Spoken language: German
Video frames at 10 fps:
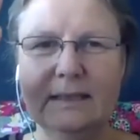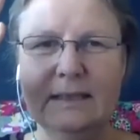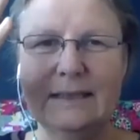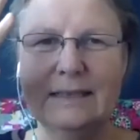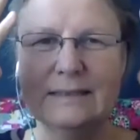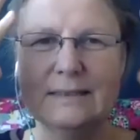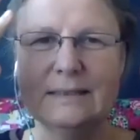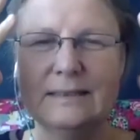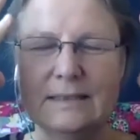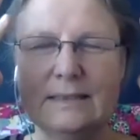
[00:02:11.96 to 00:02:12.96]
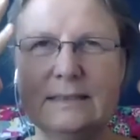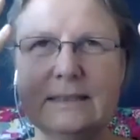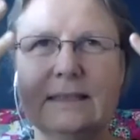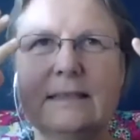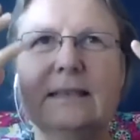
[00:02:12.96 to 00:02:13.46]
Das sind
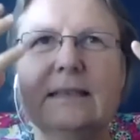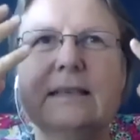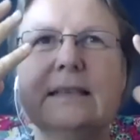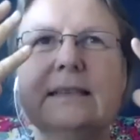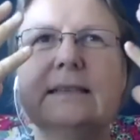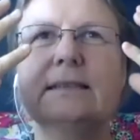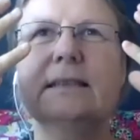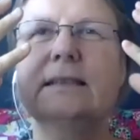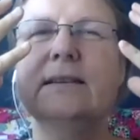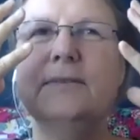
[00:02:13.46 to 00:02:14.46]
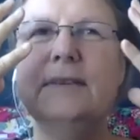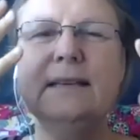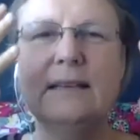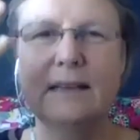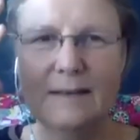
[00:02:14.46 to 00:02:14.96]
diese, das sind wie
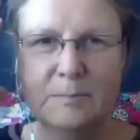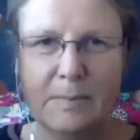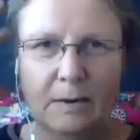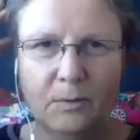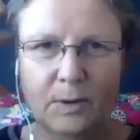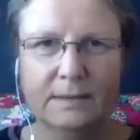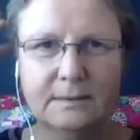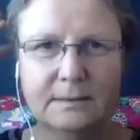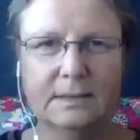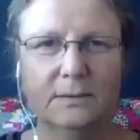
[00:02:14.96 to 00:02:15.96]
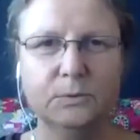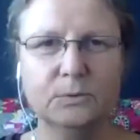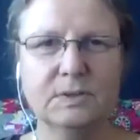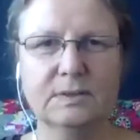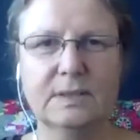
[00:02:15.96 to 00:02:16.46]
kleine Mauern, die
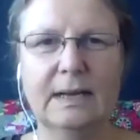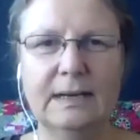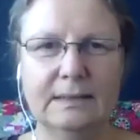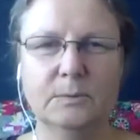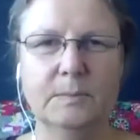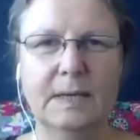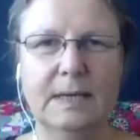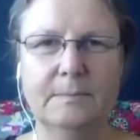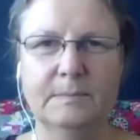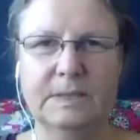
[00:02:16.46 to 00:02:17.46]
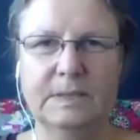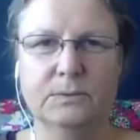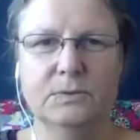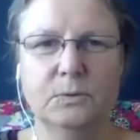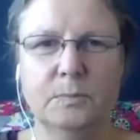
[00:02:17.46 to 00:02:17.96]
uns alle umgeben, die
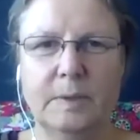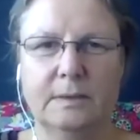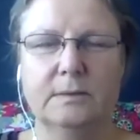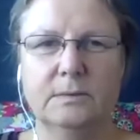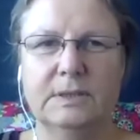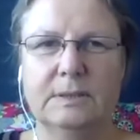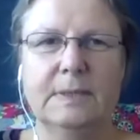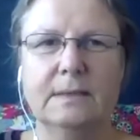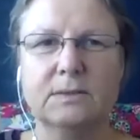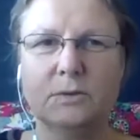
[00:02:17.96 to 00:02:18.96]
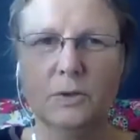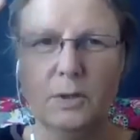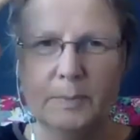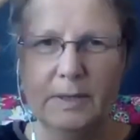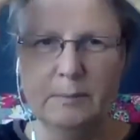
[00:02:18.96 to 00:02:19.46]
uns überall und im ganzen
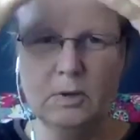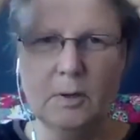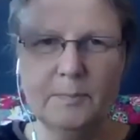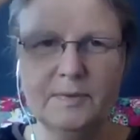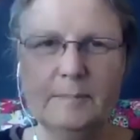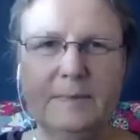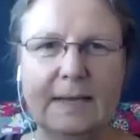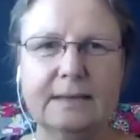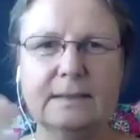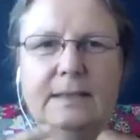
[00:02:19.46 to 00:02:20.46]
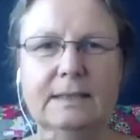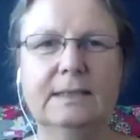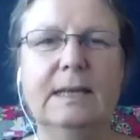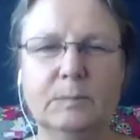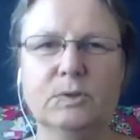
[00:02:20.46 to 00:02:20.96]
Körper, im Kopf, im Denken, in
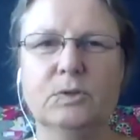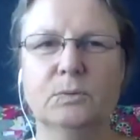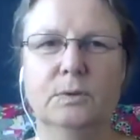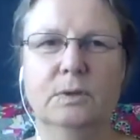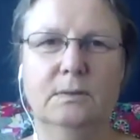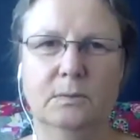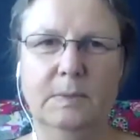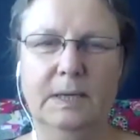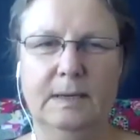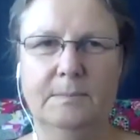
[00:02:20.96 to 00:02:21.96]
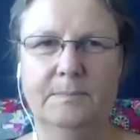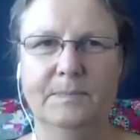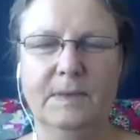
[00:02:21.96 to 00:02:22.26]
den Emotionen umgeben.